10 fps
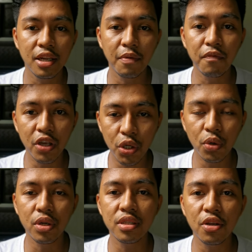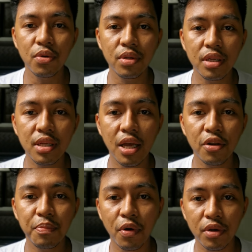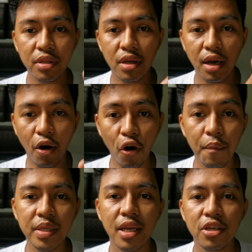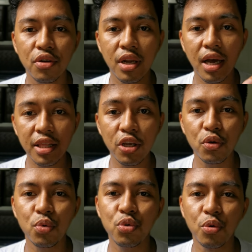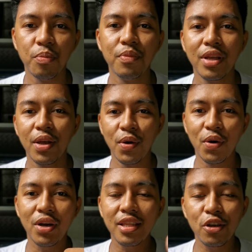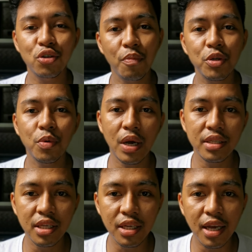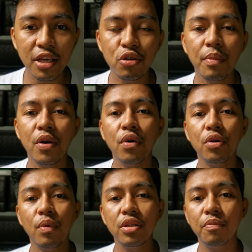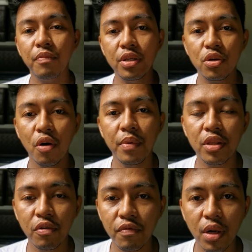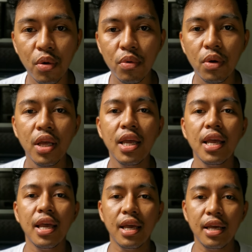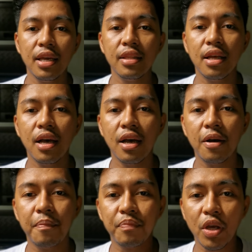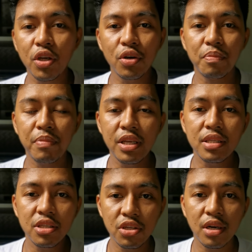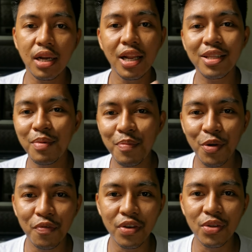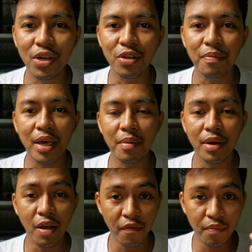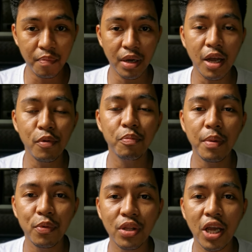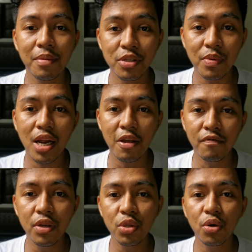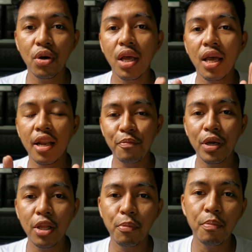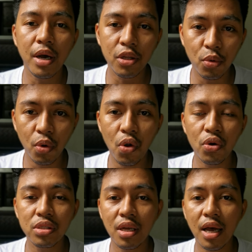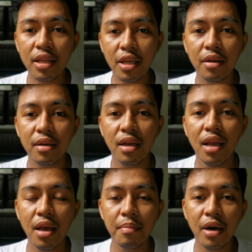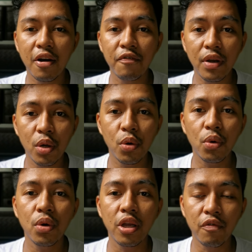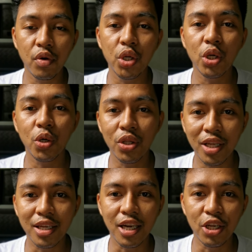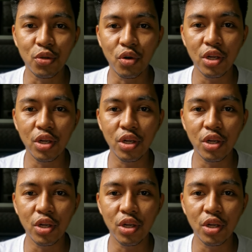ng video nasa, nasa ano po, uh, comment section ng ating YouTube. Okay, thank you so much for watching guys. Kung meron kayong question, please comment down below. And um, ayun, please share and like naman po ng video na to para mag-upload mag pa po tayo ng mas maraming video na pwede pong makatulong sa ating mga fellow emerging content creator